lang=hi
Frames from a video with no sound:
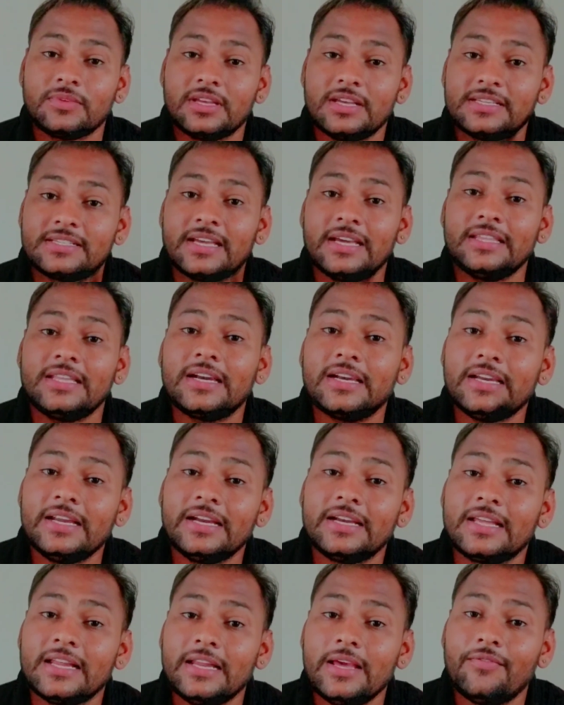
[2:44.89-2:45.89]
किसके अंदर
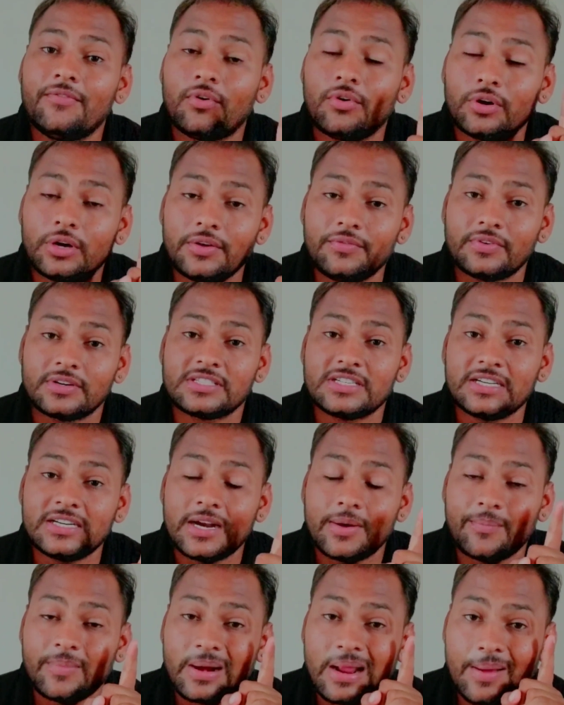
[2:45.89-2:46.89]
नीट के लिए 40 परसेंट
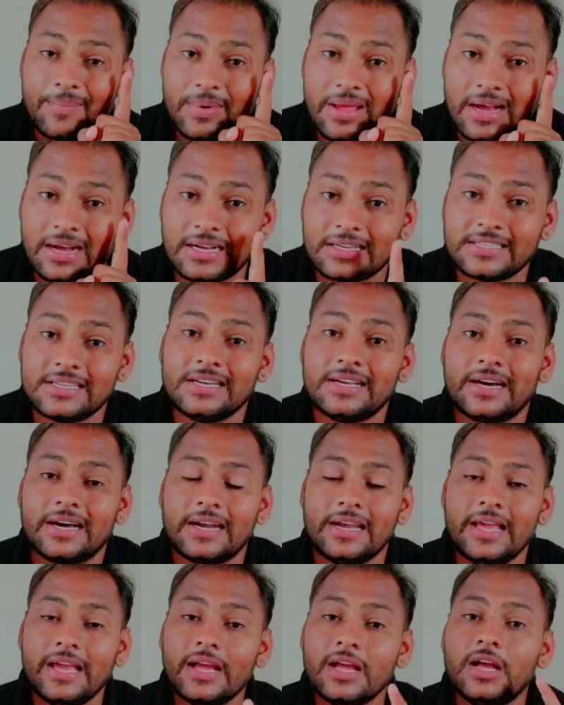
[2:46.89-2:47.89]
नंबर आपने हासिल
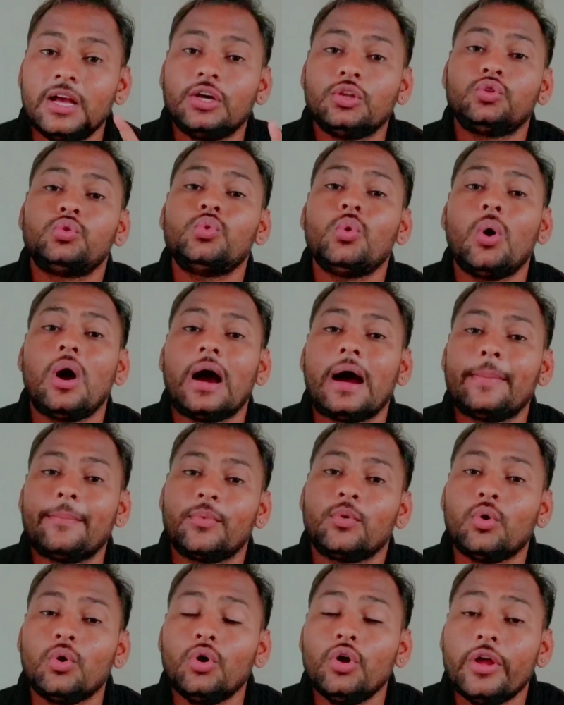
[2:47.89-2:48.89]
कर लिए तो
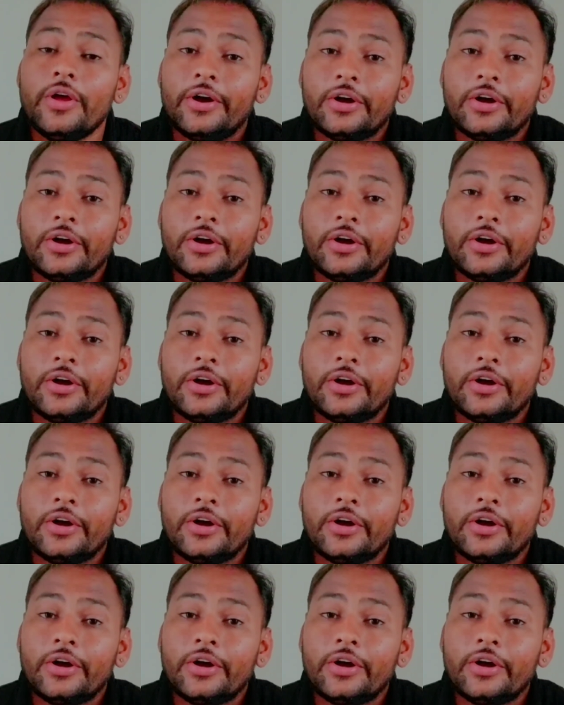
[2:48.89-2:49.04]
आपको